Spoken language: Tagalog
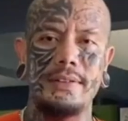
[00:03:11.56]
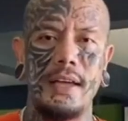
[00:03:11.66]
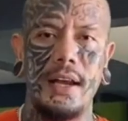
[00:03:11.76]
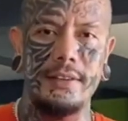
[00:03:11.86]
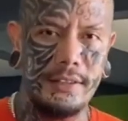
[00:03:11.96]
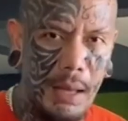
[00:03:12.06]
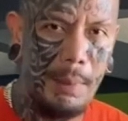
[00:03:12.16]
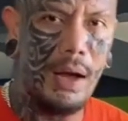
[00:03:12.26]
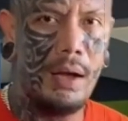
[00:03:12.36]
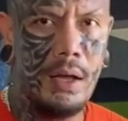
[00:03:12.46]

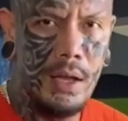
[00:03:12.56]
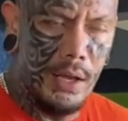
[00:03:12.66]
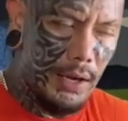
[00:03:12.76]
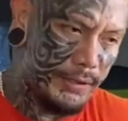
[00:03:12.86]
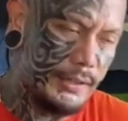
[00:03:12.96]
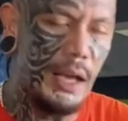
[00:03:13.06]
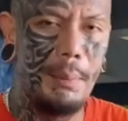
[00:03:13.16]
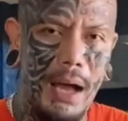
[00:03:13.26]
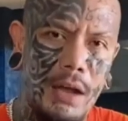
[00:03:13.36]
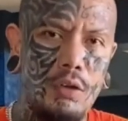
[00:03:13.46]
Mag-practice-practice na nga daw
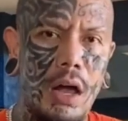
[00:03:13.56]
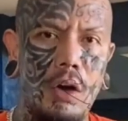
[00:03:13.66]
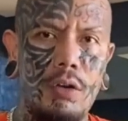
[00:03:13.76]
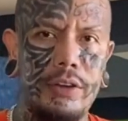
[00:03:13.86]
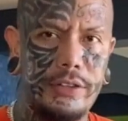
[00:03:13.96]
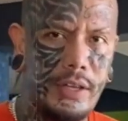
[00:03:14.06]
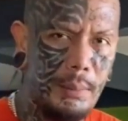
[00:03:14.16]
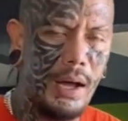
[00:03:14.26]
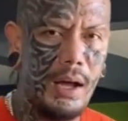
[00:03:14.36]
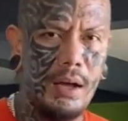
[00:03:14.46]
siya. Pero
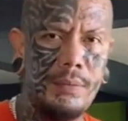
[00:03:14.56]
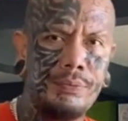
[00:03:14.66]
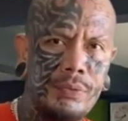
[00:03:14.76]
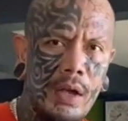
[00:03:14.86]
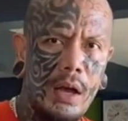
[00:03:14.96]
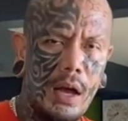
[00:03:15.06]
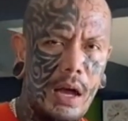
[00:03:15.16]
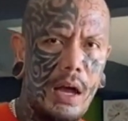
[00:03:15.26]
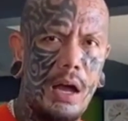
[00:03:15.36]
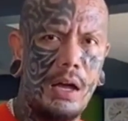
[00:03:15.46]
wag daw sa ring,
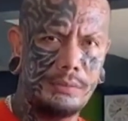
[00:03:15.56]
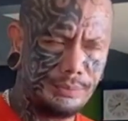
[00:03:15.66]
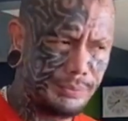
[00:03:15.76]
kundi sa